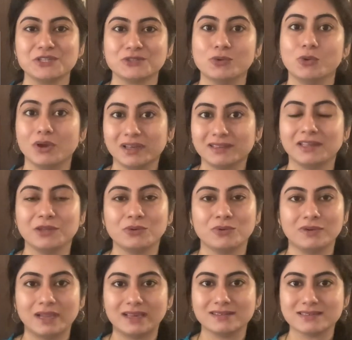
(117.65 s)
ஸோ உங்களுக்கு
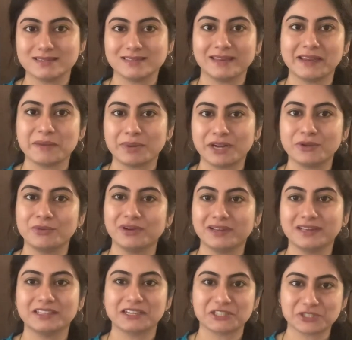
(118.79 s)
தெரியும் லைக் சிசரியன்
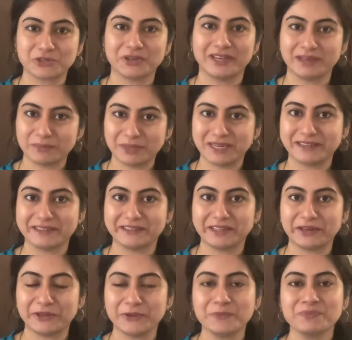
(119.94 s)
பண்ணவங்களுக்கு அந்த கஷ்டம் என்ன அப்படின்றது
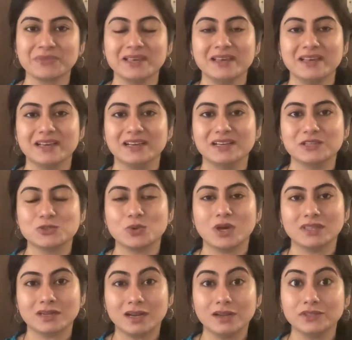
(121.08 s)
தெரியும் ஸோ
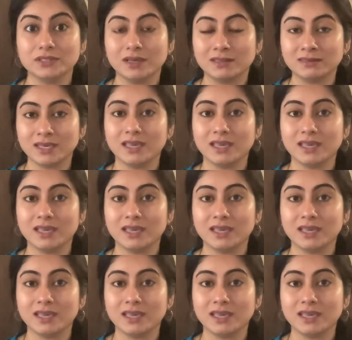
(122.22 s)
அதனால வந்து அந்த